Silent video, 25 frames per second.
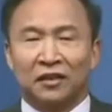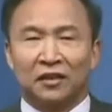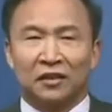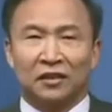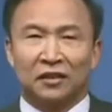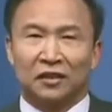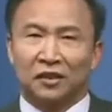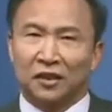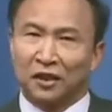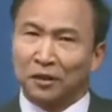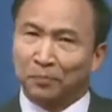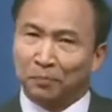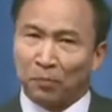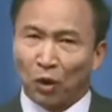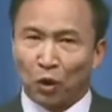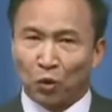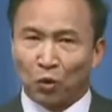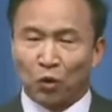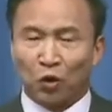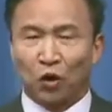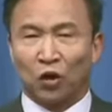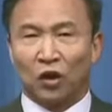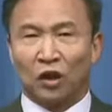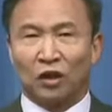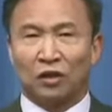也包
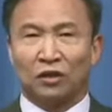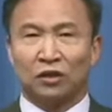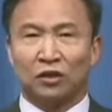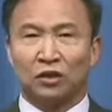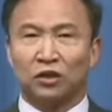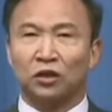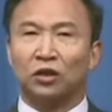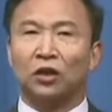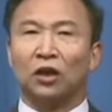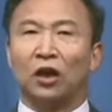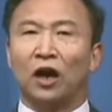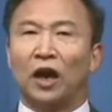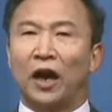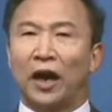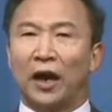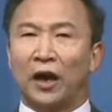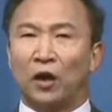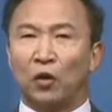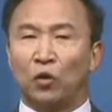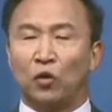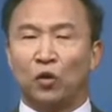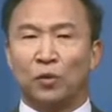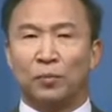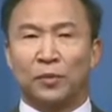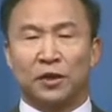括热爱
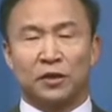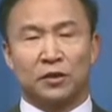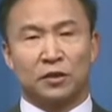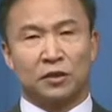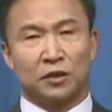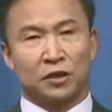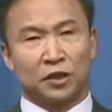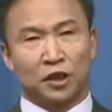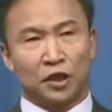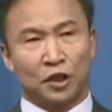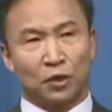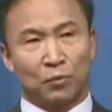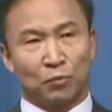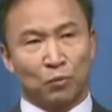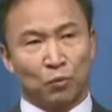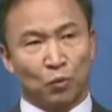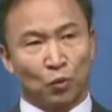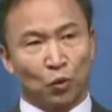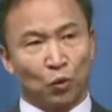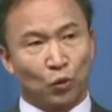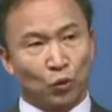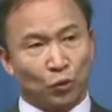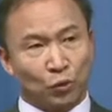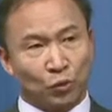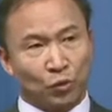我们自己的
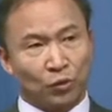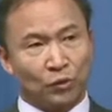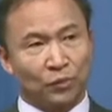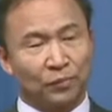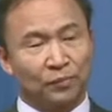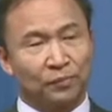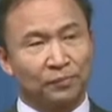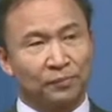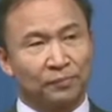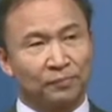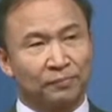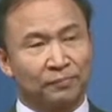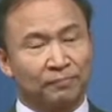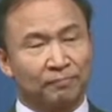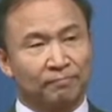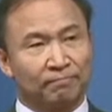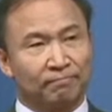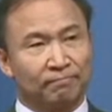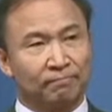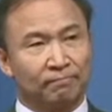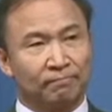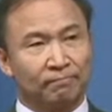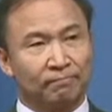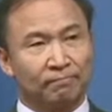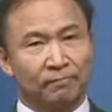母
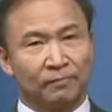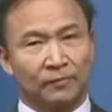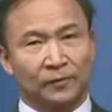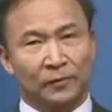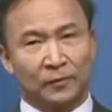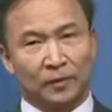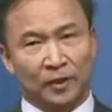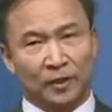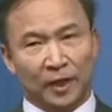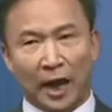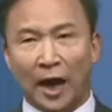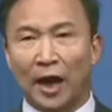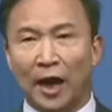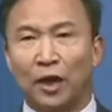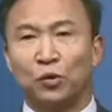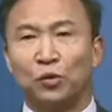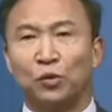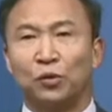语——汉语。